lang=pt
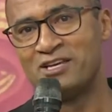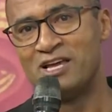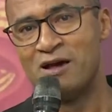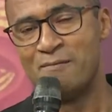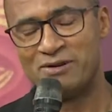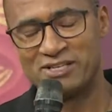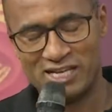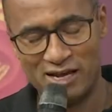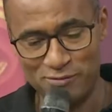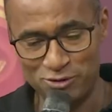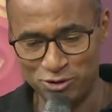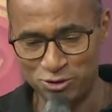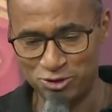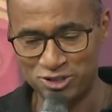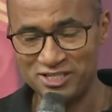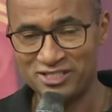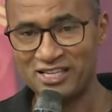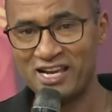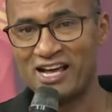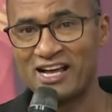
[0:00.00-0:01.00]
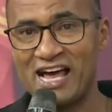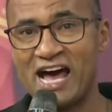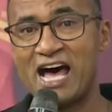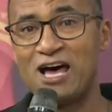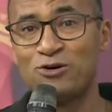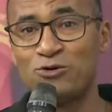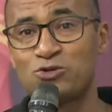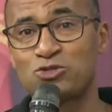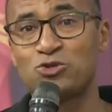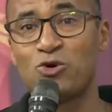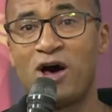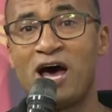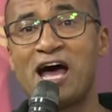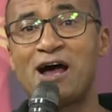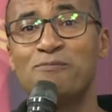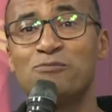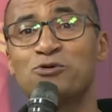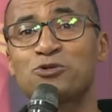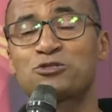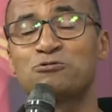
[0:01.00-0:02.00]
Precisamos nos entregar, nos
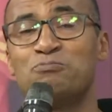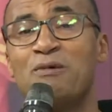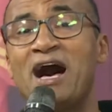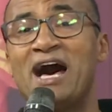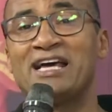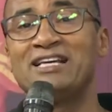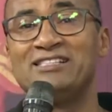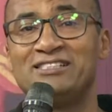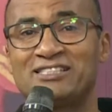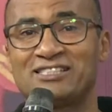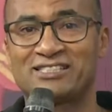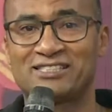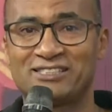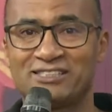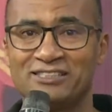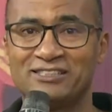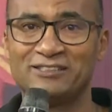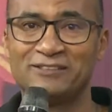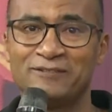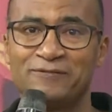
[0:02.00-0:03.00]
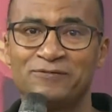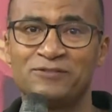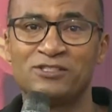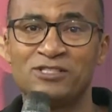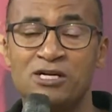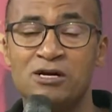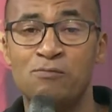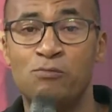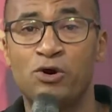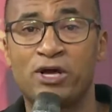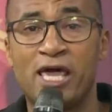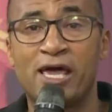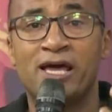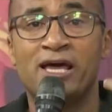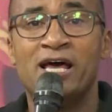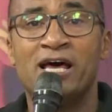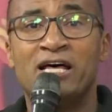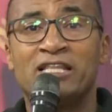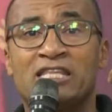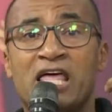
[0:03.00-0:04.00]
doarmos mais, porque
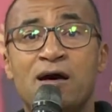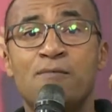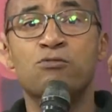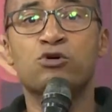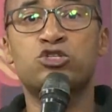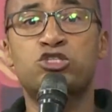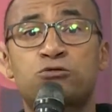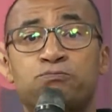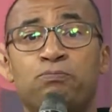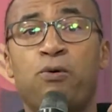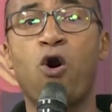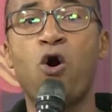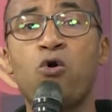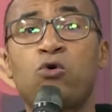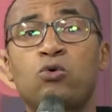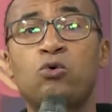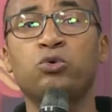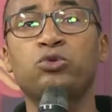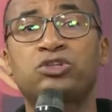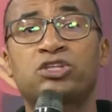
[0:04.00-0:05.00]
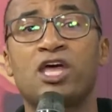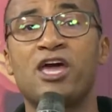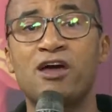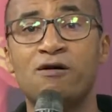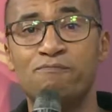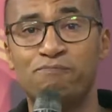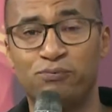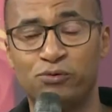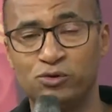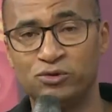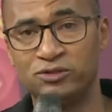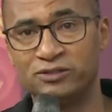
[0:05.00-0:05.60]
temos pouco tempo